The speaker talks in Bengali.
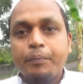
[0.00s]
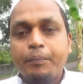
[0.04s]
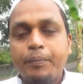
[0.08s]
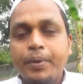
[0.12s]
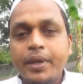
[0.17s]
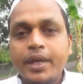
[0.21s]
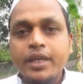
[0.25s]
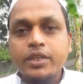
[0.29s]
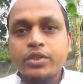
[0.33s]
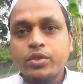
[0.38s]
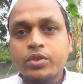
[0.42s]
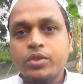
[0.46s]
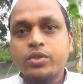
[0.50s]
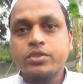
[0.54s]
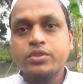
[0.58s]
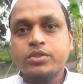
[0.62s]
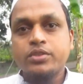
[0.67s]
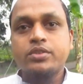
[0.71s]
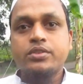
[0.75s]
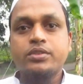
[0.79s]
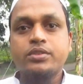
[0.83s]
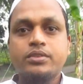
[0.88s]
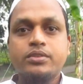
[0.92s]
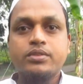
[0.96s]
ভেষজ
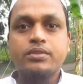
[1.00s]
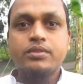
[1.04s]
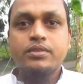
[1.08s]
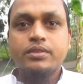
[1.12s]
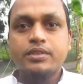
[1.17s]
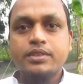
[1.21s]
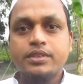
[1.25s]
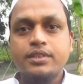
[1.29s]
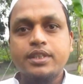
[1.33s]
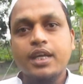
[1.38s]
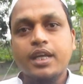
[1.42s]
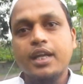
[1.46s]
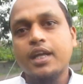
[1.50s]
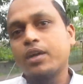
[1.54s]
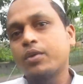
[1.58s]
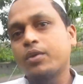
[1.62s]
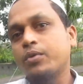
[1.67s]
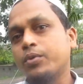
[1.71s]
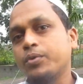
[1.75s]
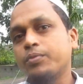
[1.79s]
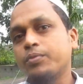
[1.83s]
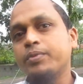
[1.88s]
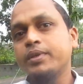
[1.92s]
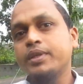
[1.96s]
দ্বারা
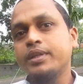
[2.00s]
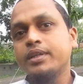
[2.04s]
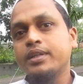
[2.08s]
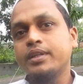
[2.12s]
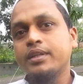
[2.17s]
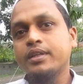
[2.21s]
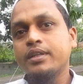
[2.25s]
করবেন